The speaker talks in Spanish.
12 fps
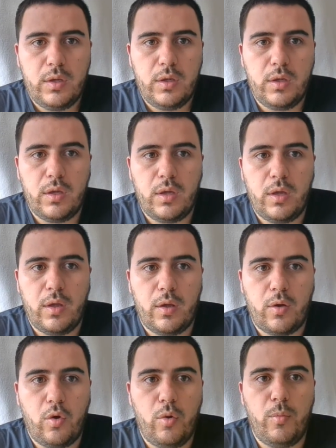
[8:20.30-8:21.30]
eh,
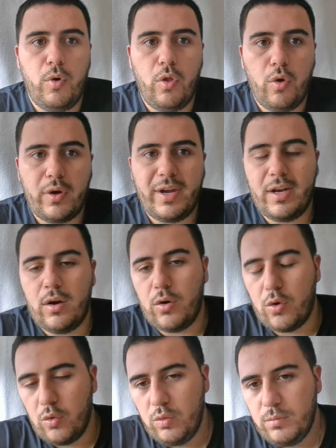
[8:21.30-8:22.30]
como Docker
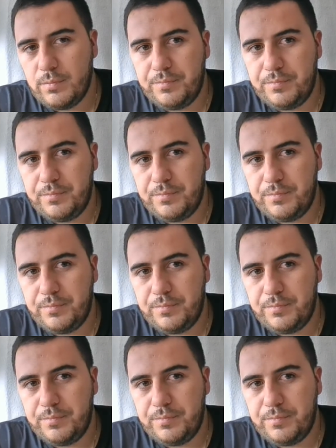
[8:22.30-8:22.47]
run,